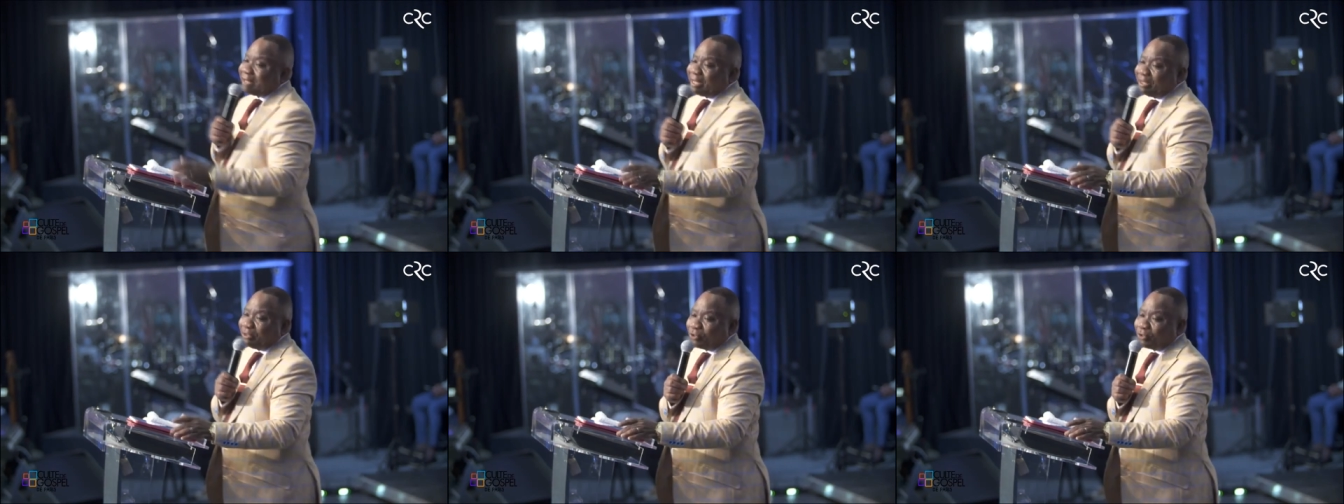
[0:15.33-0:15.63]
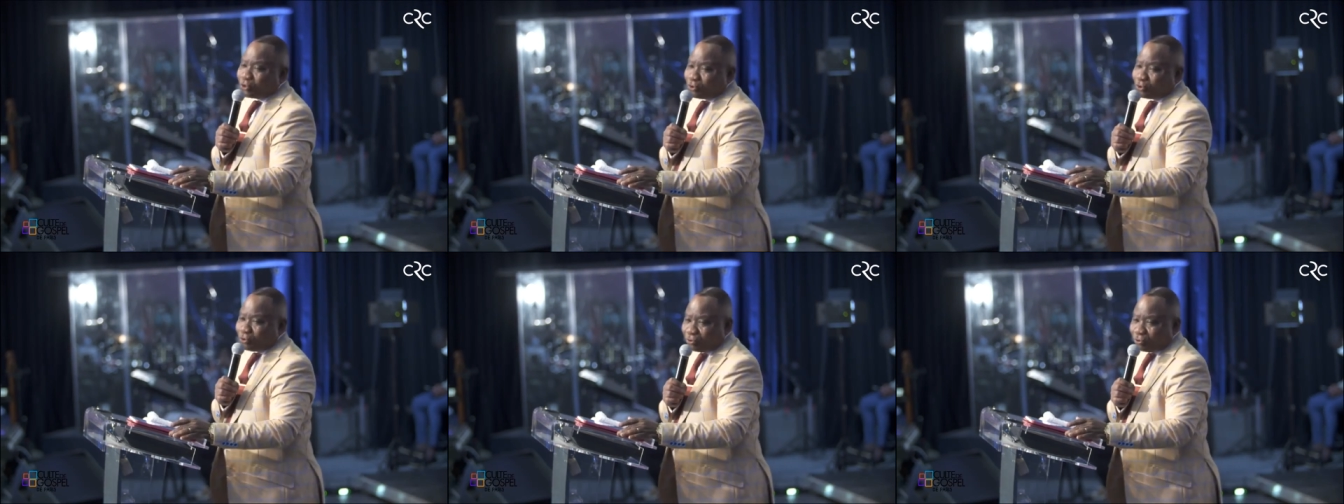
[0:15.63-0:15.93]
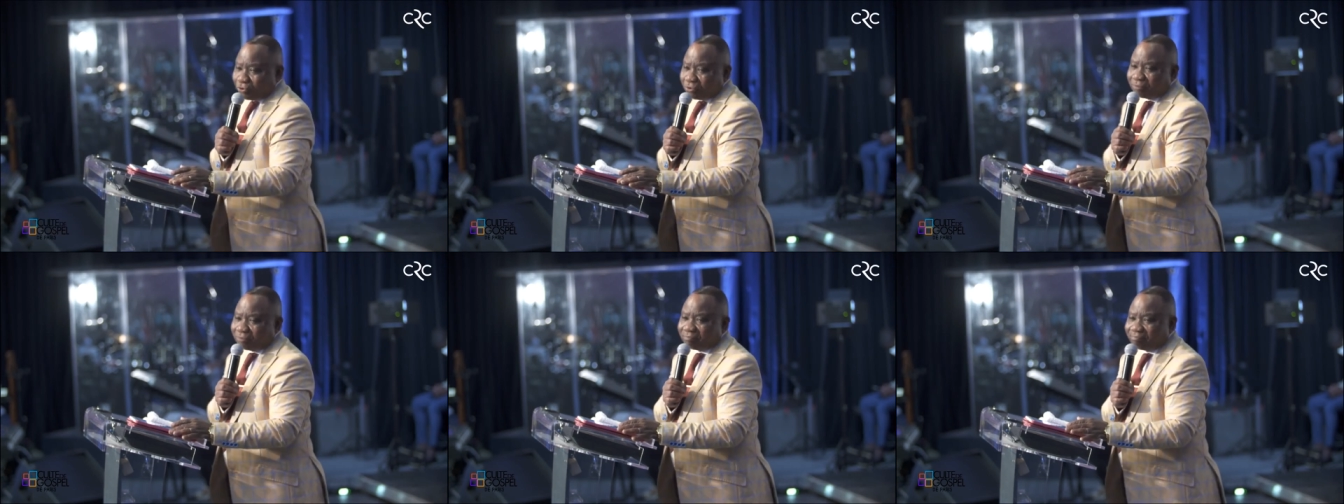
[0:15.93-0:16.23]
quelque
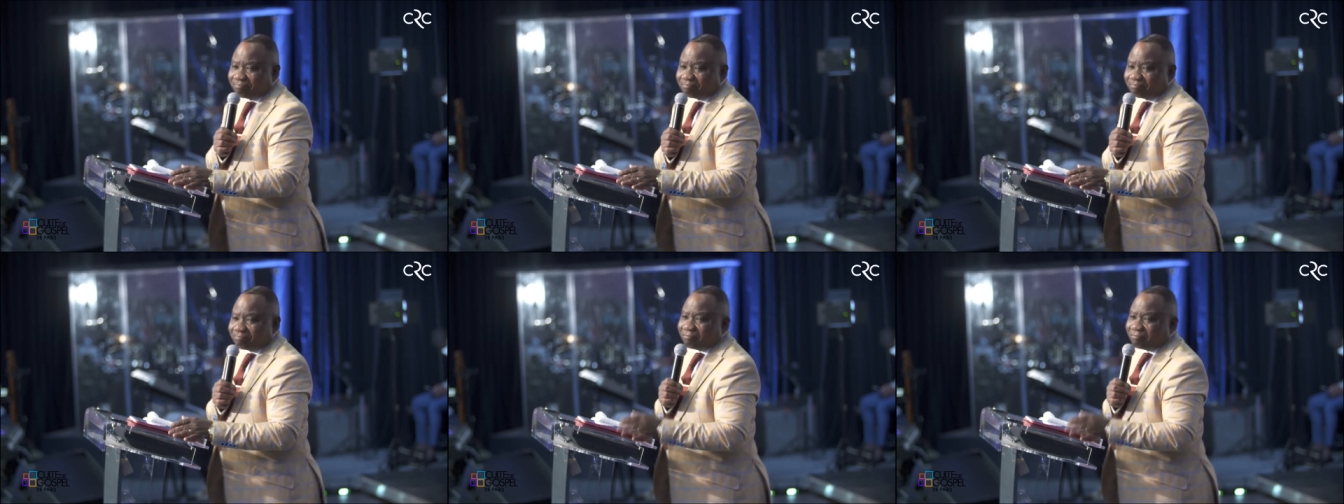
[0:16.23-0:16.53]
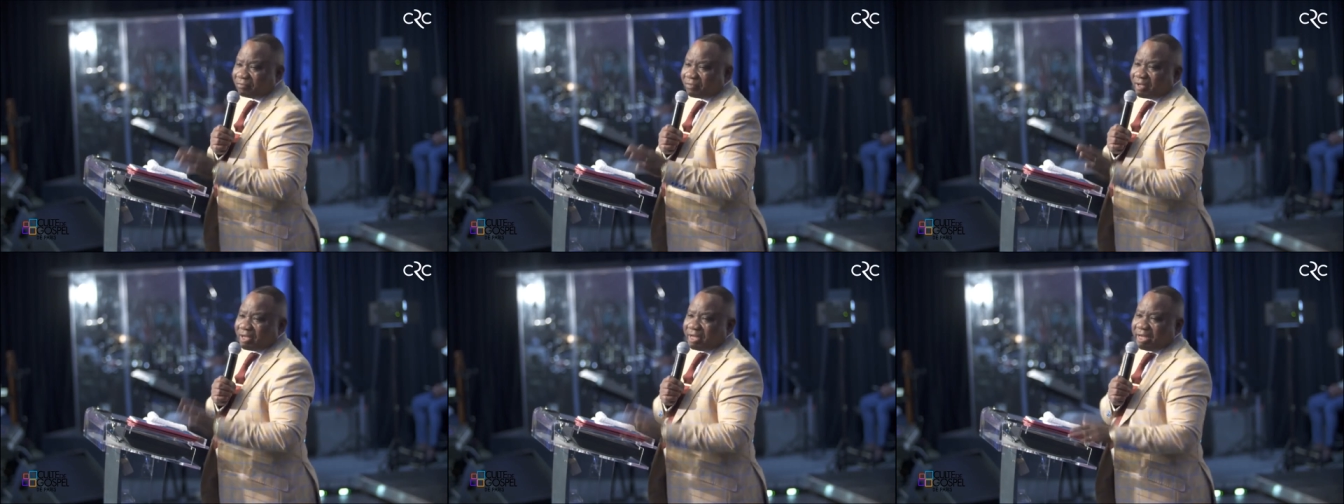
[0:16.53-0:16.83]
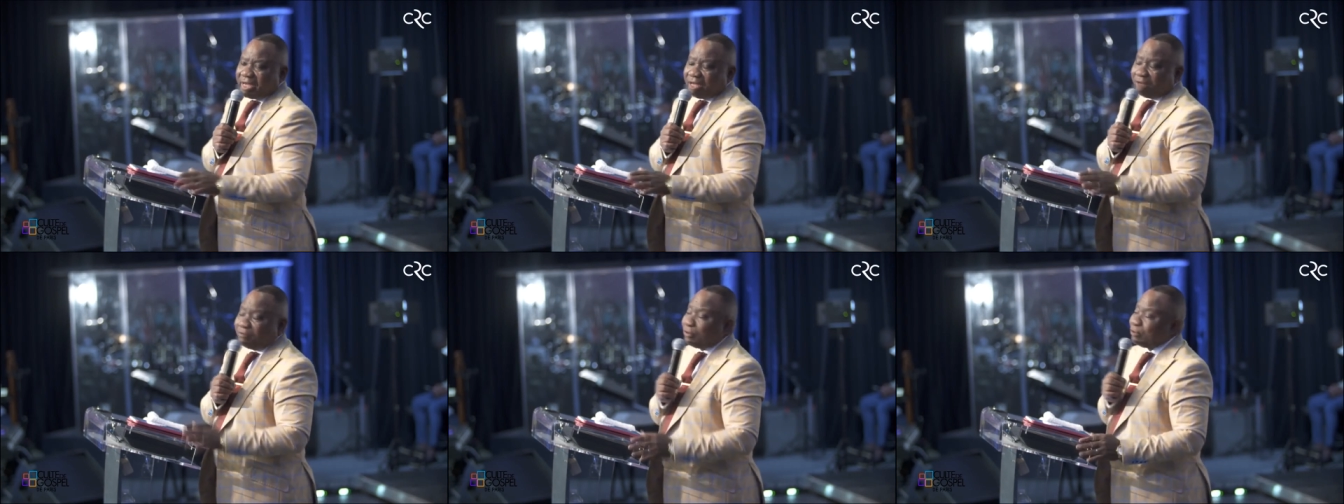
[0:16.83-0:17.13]
chose.
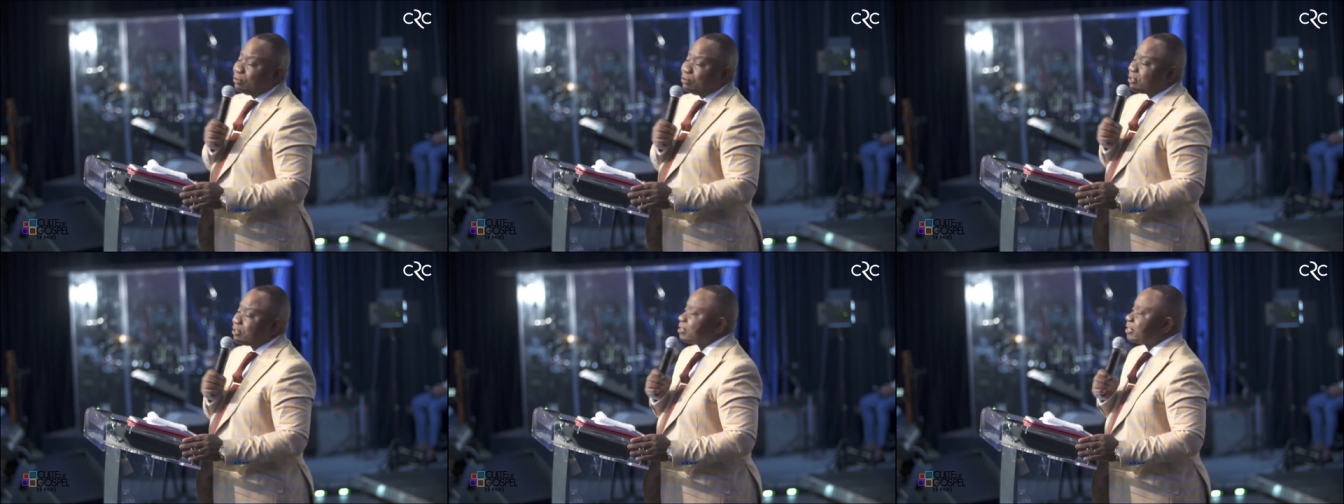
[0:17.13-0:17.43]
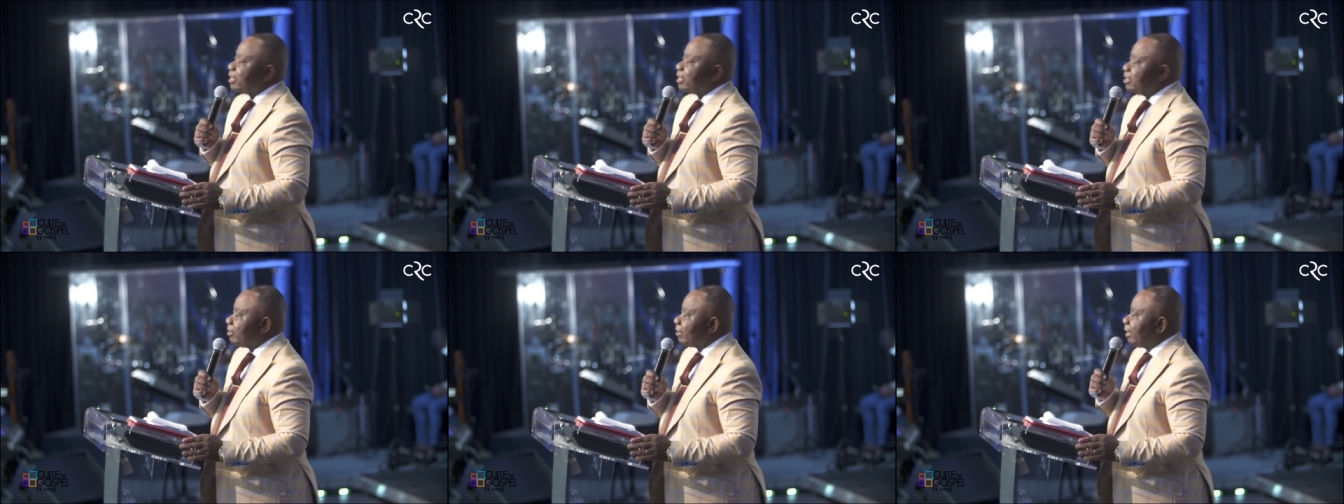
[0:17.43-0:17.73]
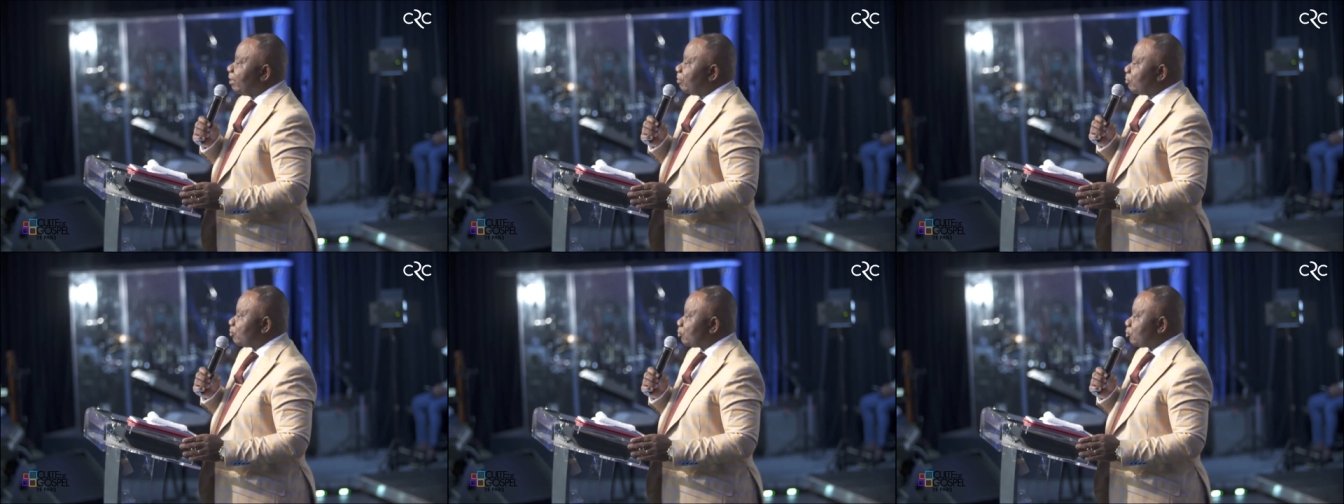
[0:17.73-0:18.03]
Il veut nous enseigner
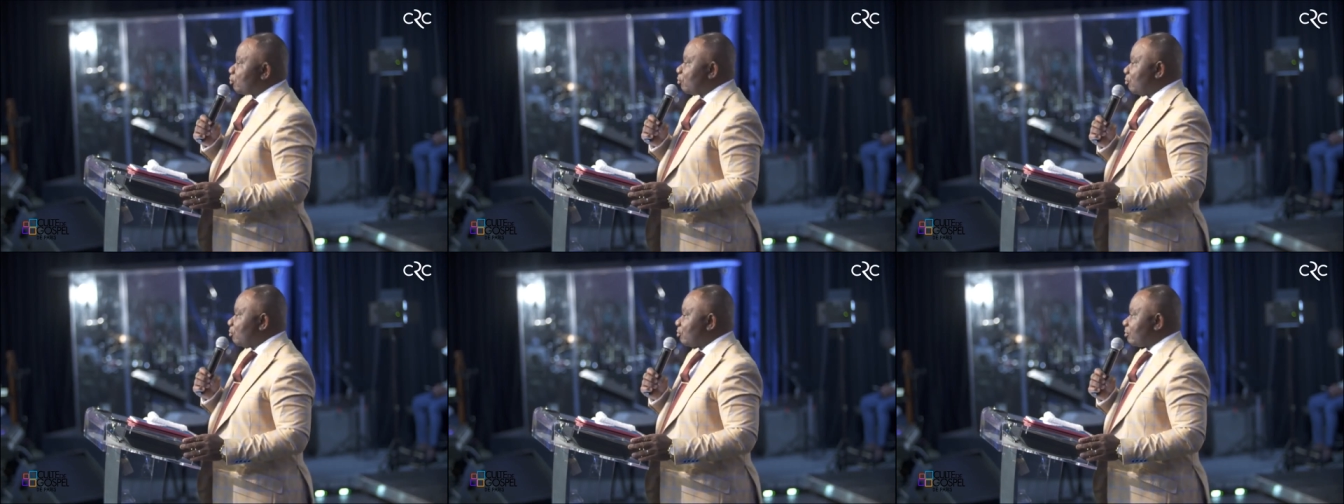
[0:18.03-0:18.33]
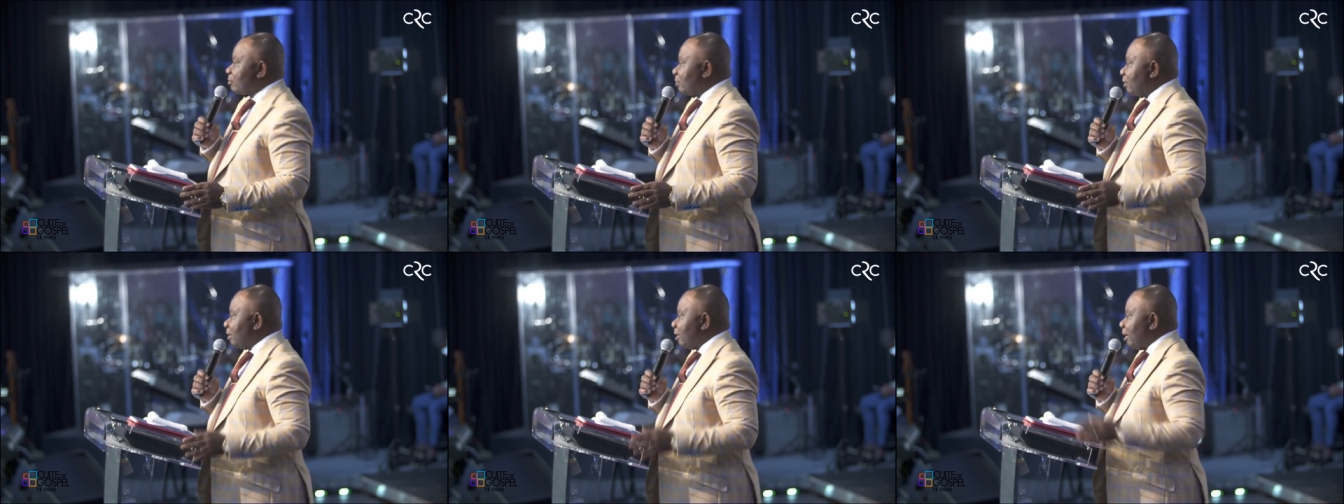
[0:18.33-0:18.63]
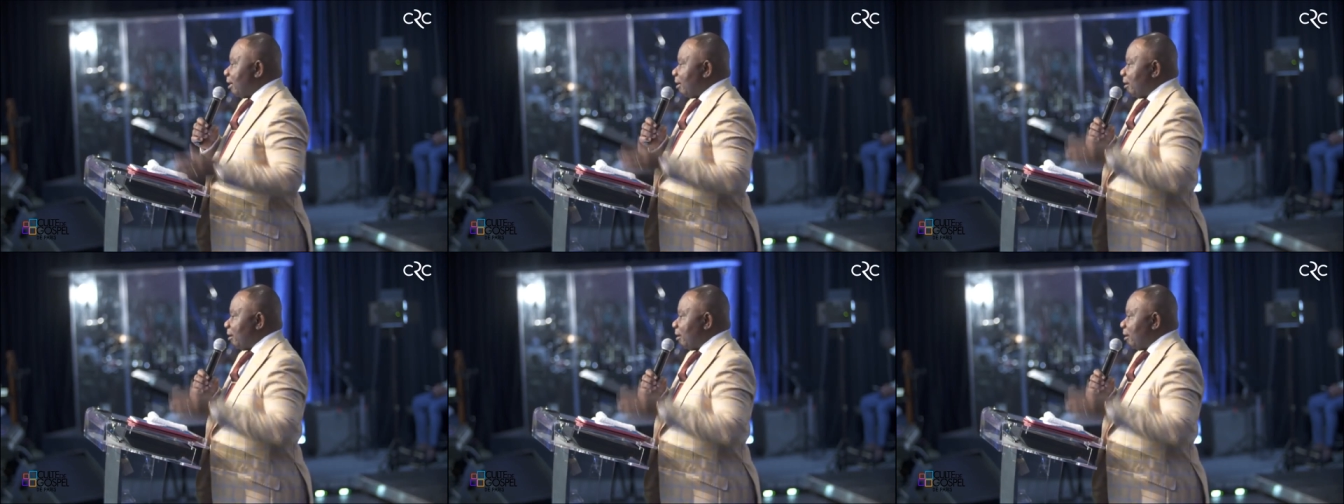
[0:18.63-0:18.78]
quelque chose